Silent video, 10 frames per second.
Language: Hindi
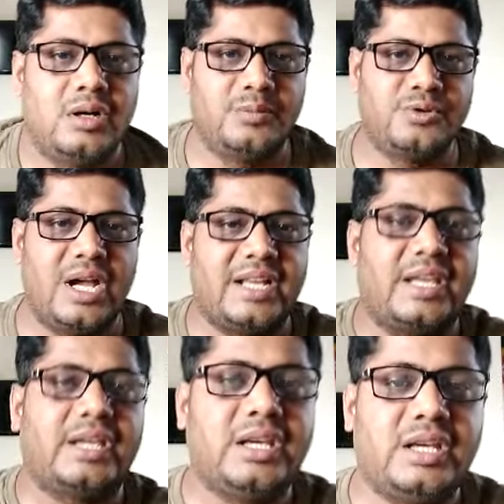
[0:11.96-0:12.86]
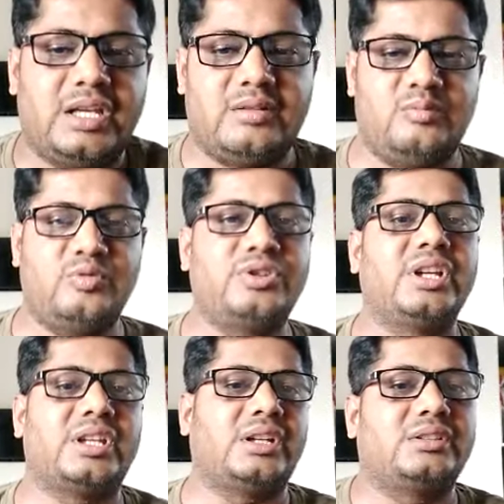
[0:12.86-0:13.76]
अब जो आगे के
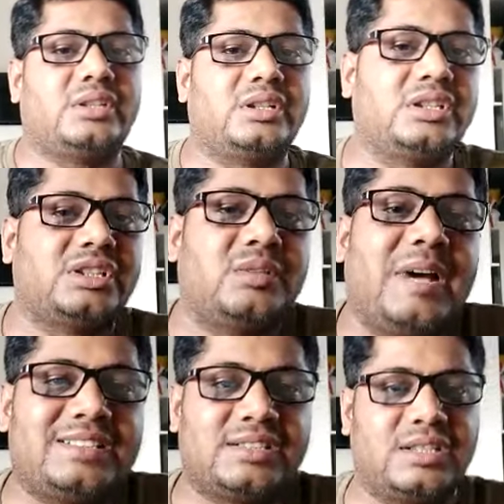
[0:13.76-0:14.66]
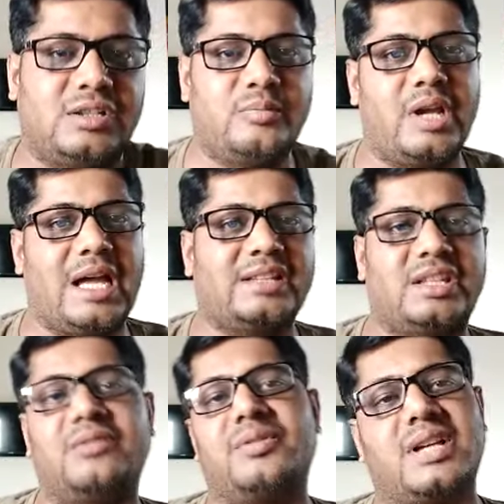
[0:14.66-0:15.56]
मुद्दे के अंतर्गत की बात कर रहा हूँ मैं
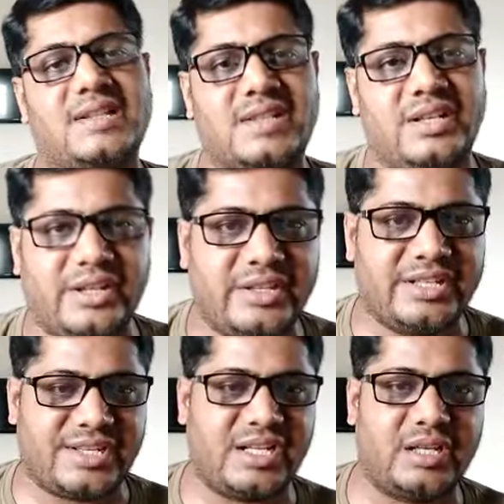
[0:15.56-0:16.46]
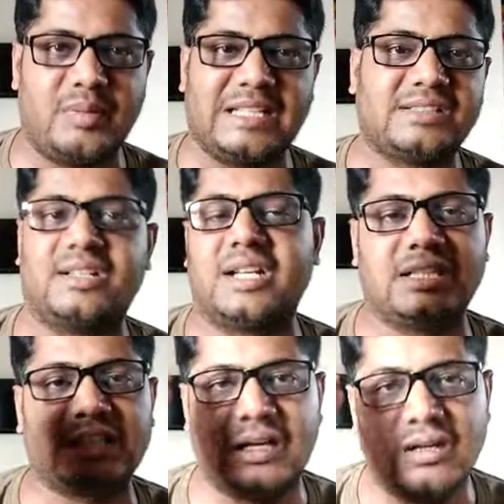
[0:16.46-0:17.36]
आर्थिक विकास के निर्देशांक की बात कर
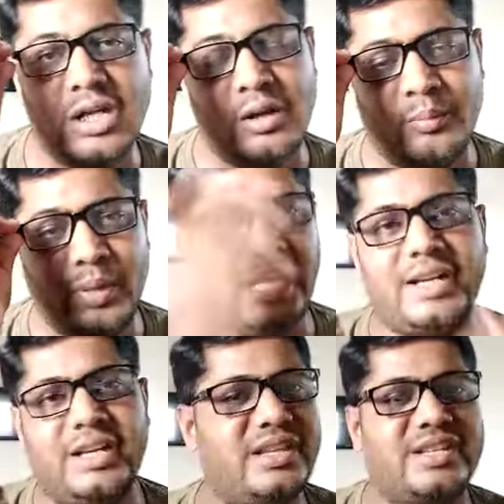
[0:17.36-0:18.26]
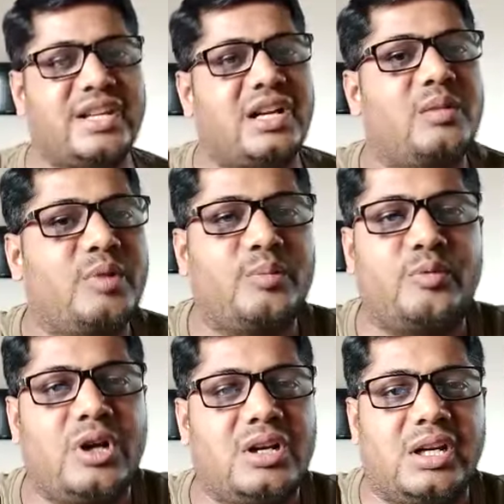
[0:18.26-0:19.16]
रहा था पहला निर्देशांक हमने
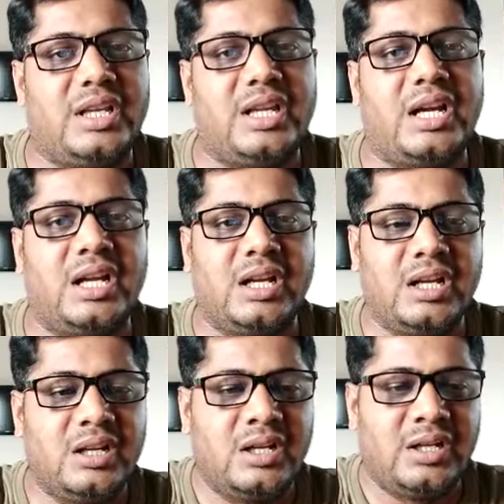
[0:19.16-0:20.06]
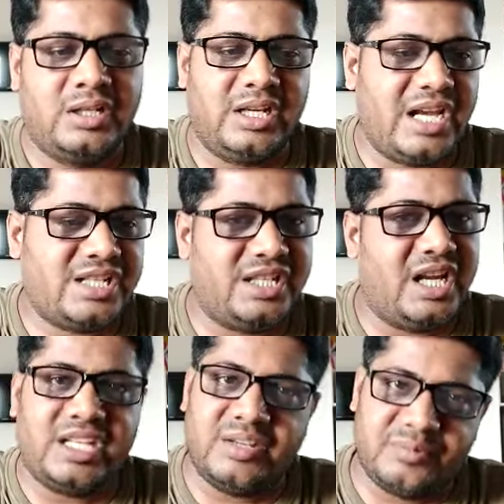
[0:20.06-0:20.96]
पूरा कर लिया है कि राष्ट्रीय
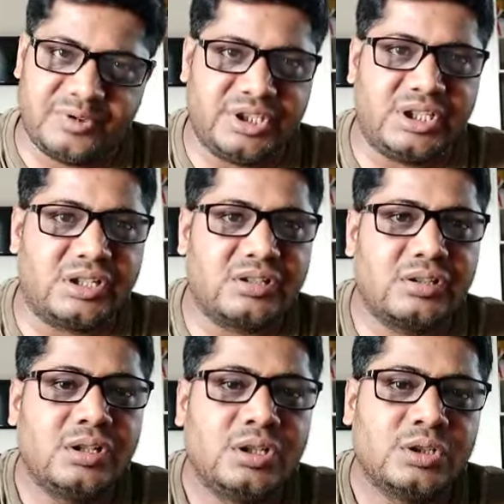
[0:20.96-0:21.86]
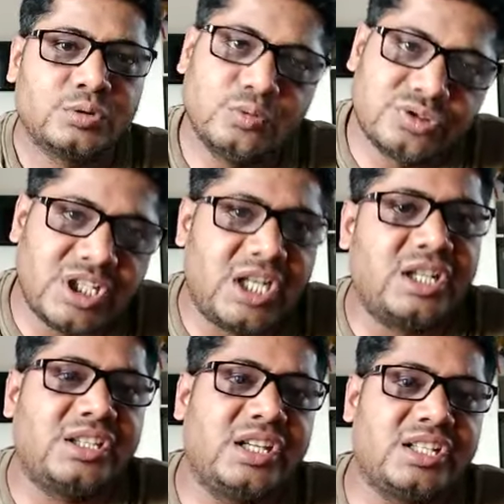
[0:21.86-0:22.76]
आय की वृद्धि दर दूसरा
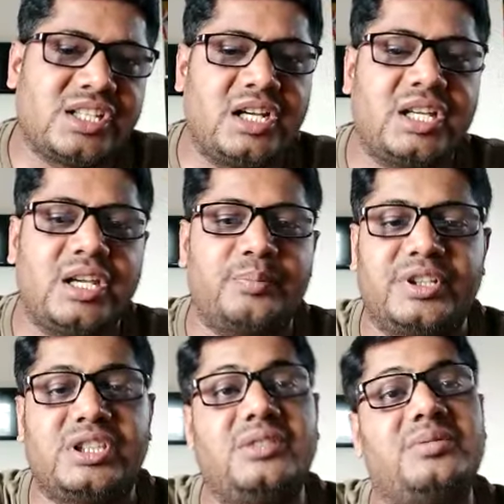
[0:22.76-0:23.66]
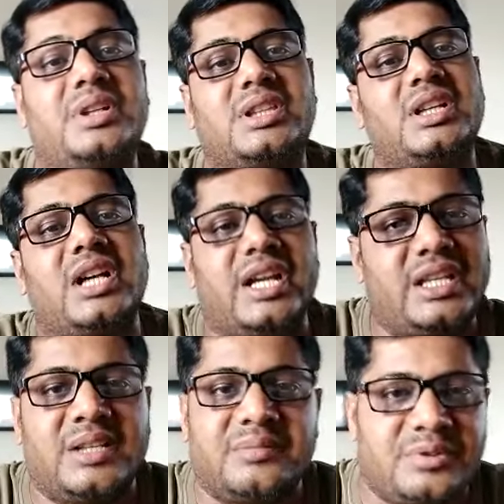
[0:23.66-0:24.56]
निर्देशांक है प्रति व्यक्ति आय
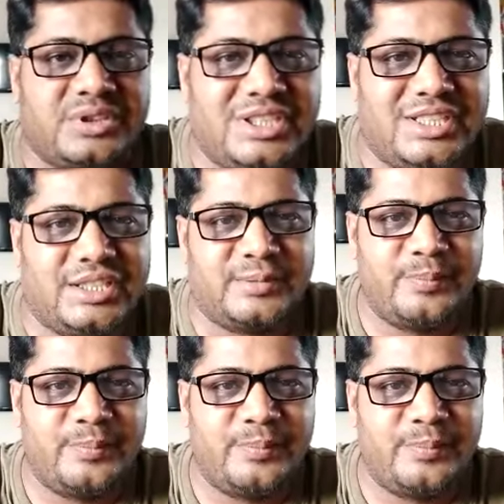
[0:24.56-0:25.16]
की वृद्धि दर